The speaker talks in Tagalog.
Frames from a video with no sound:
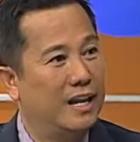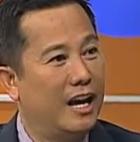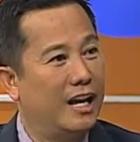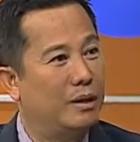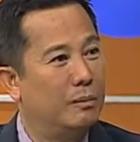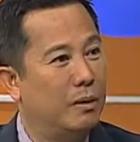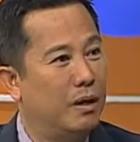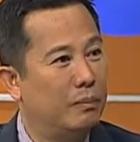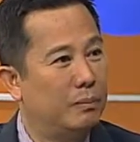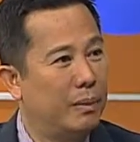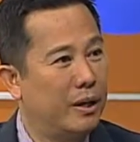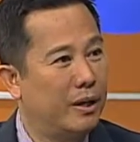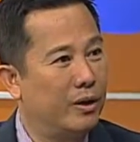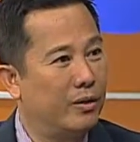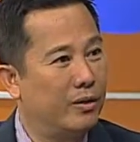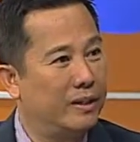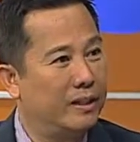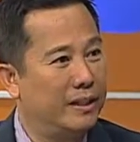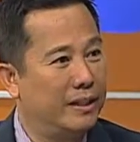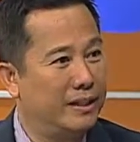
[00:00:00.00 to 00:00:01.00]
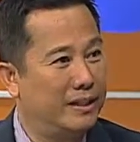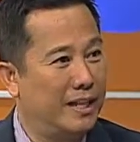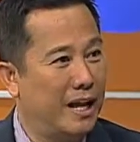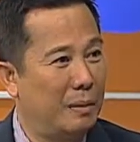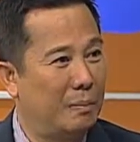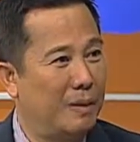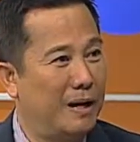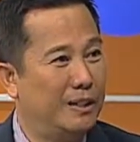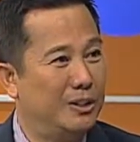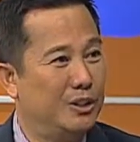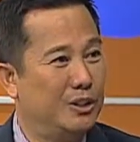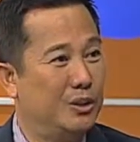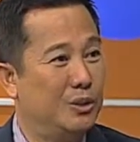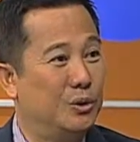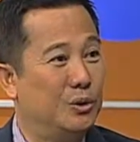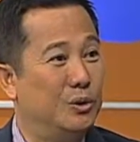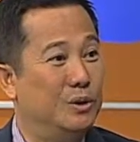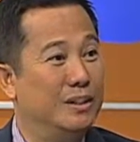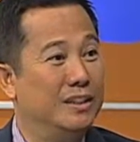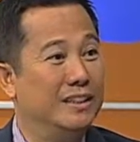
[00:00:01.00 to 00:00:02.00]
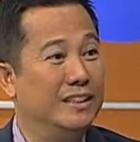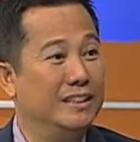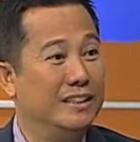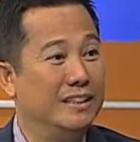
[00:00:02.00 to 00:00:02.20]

ano bang priority? Dapat yung